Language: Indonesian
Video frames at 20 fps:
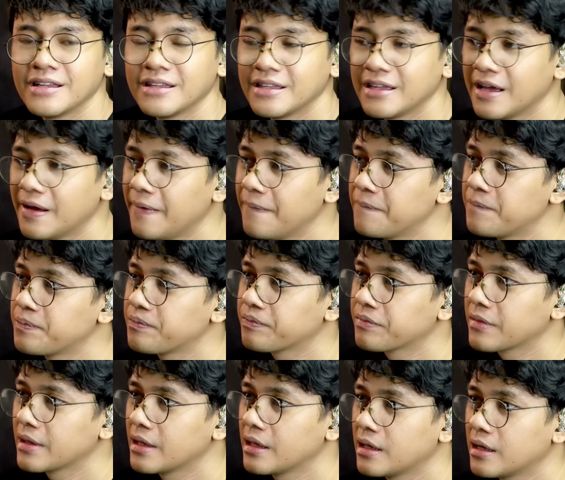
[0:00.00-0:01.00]
Ya,
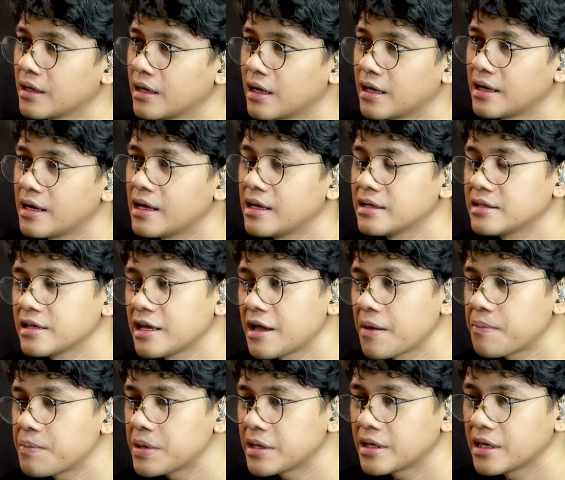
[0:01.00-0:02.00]
karena saya
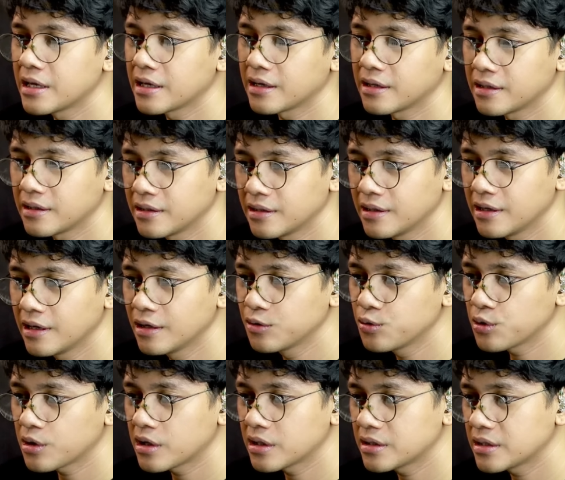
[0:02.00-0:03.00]
pikir
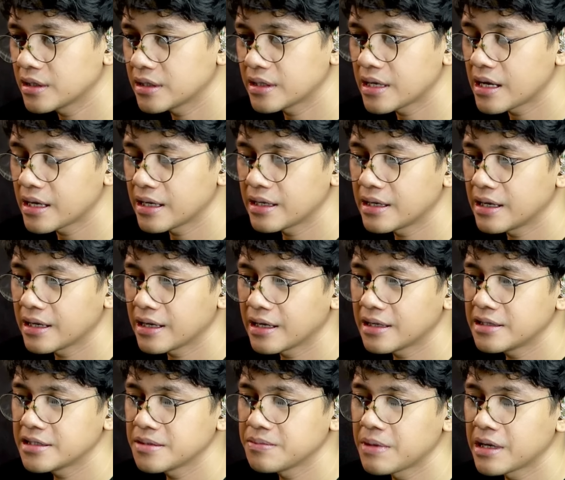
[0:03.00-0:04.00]
itu ketegangan
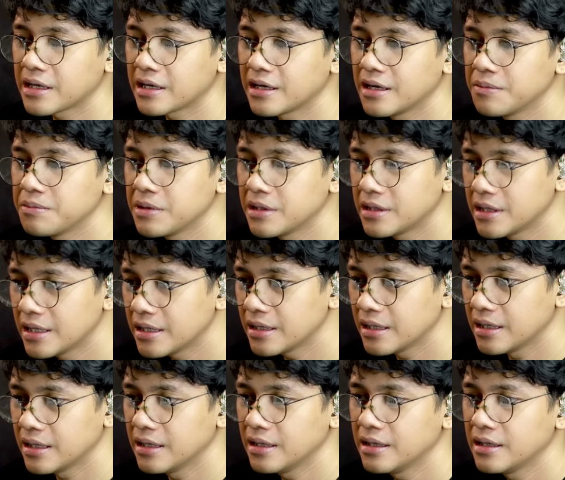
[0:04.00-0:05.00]
akan semakin lebih
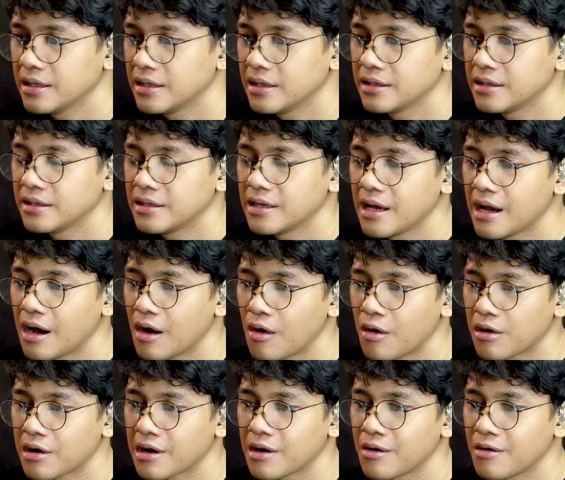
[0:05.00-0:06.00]
tinggi. Ya,
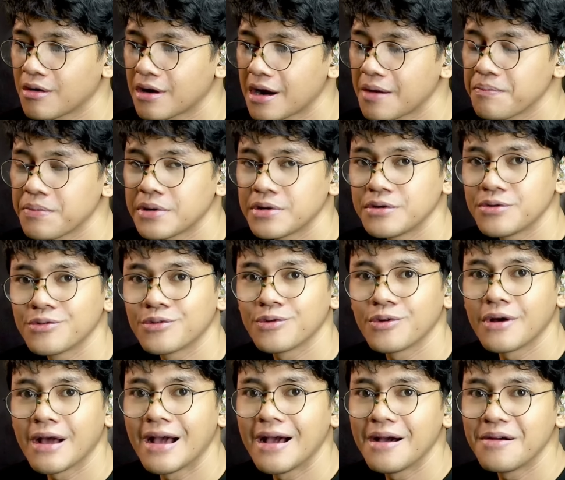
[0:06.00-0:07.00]
orang-orang
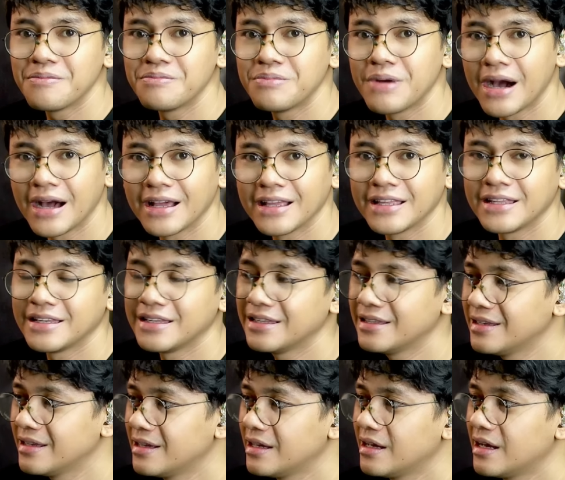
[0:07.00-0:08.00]
pendukung Abah
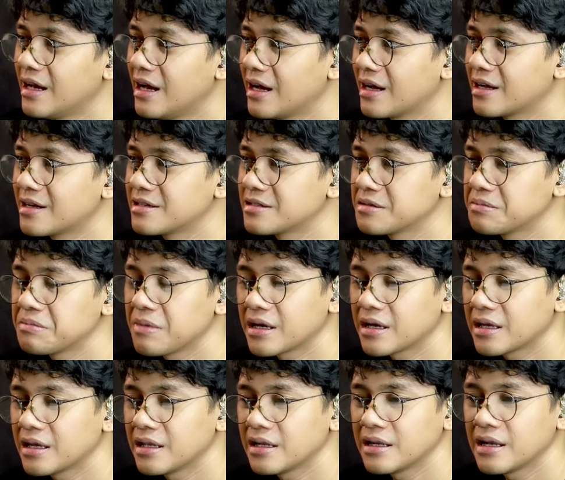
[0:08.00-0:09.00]
ini akan
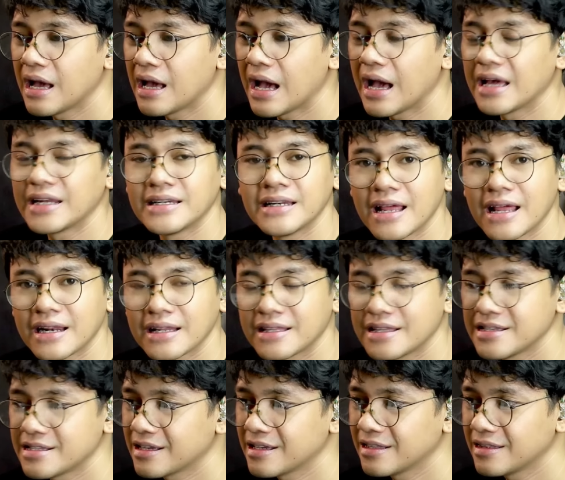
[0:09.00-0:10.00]
semakin
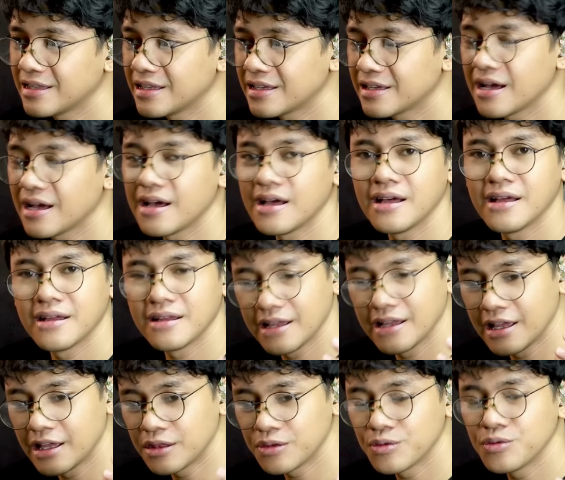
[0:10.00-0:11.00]
anarkis ketika
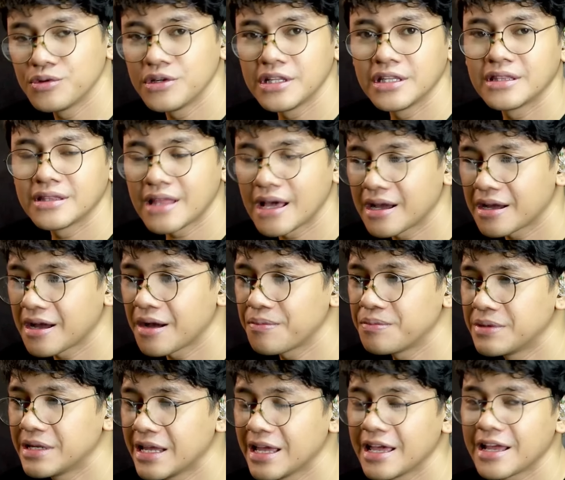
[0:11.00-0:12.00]
itu
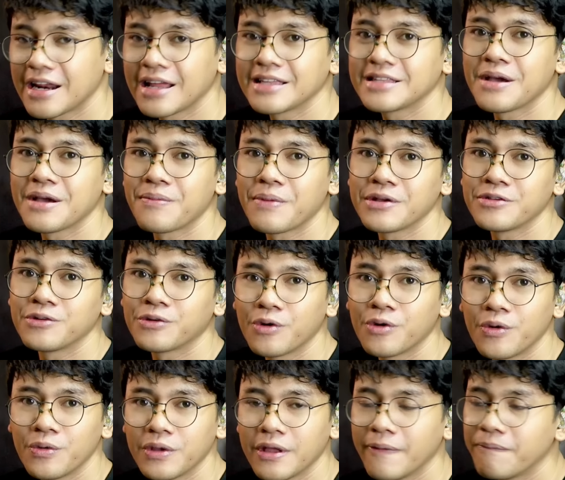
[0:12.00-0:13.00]
ditangkap di eranya Pak
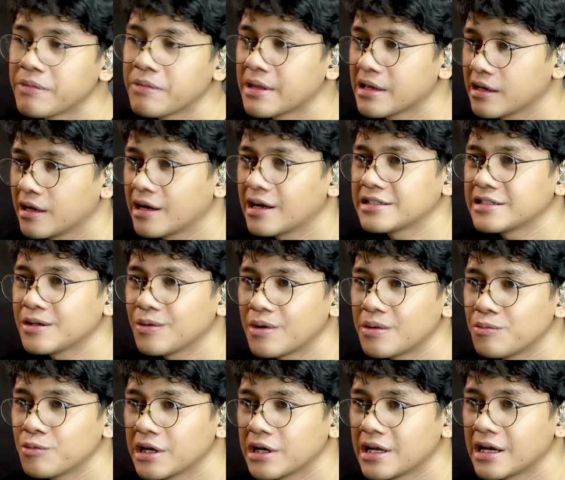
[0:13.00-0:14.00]
Jokowi.
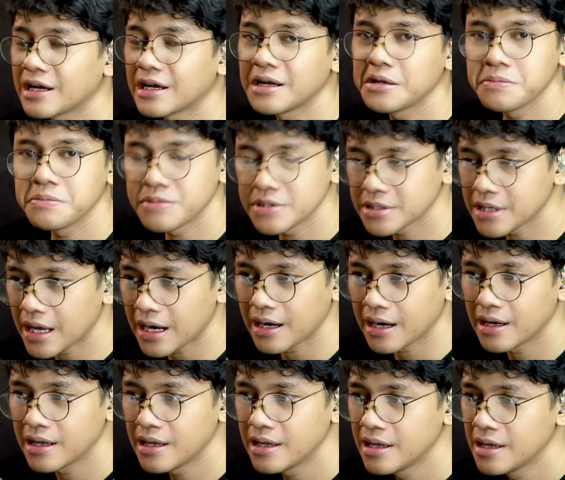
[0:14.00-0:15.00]
Kekacauan mungkin akan lebih
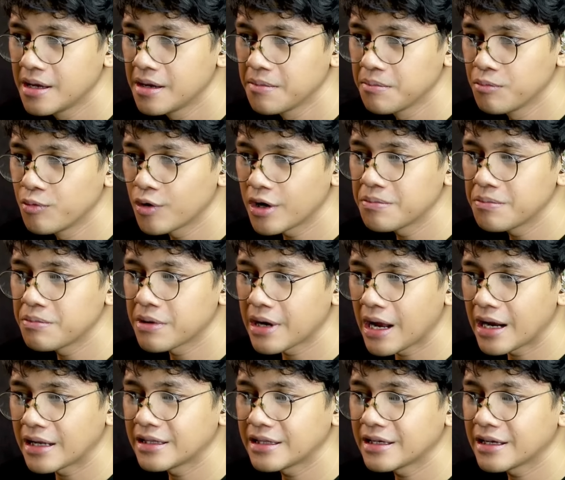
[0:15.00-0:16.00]
besar. Bukan
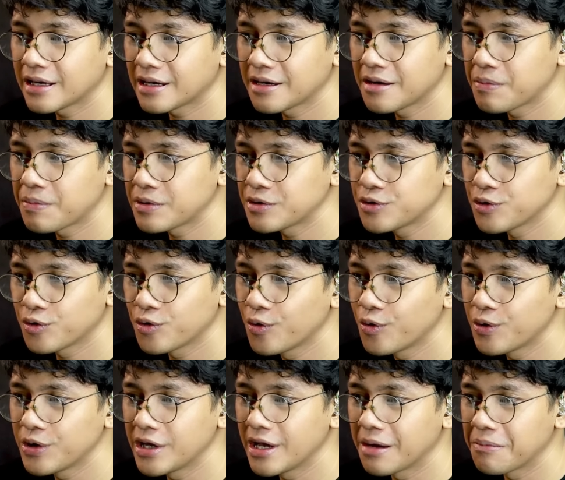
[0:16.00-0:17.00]
berarti karena Pak
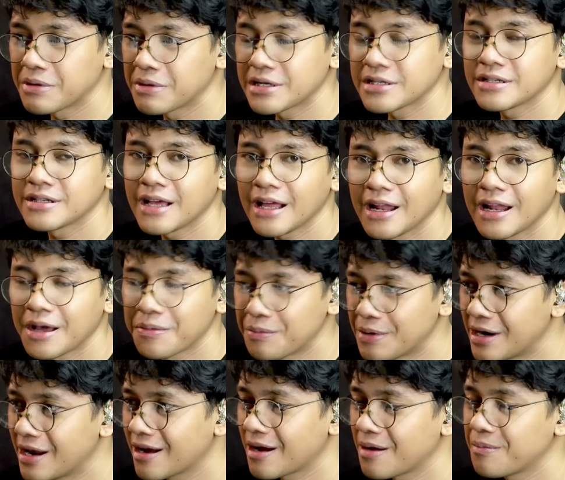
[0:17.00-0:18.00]
Jokowi yang bersalah
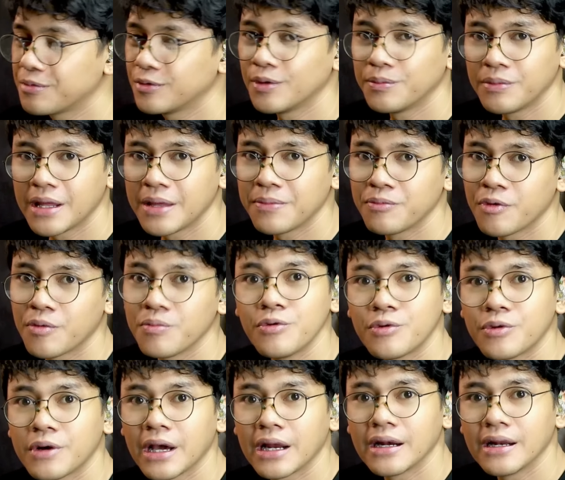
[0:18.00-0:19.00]
menangkap Tom Lempung,
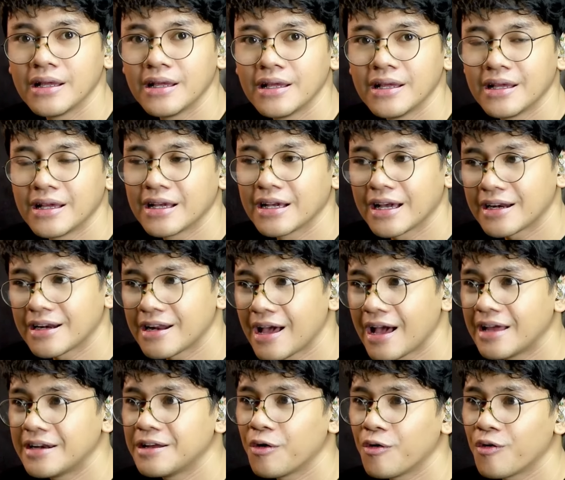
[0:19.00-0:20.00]
bukan. Karena ada